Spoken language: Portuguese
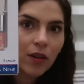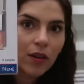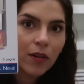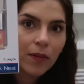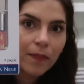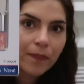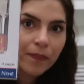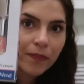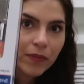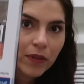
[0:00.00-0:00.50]

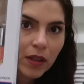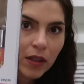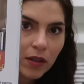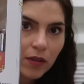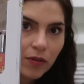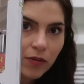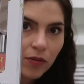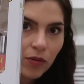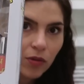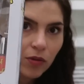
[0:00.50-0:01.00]
ó.
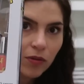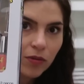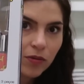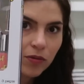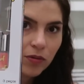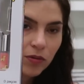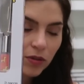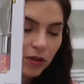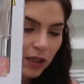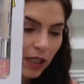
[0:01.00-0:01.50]
Que fofo.
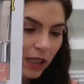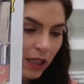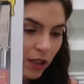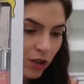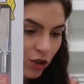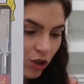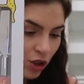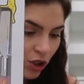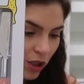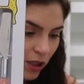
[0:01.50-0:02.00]

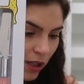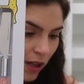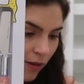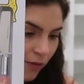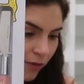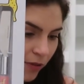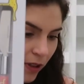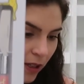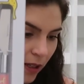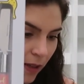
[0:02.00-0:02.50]
Talher de
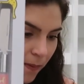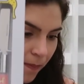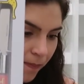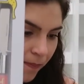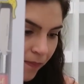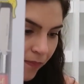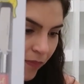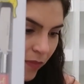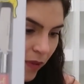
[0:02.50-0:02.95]
girafinha.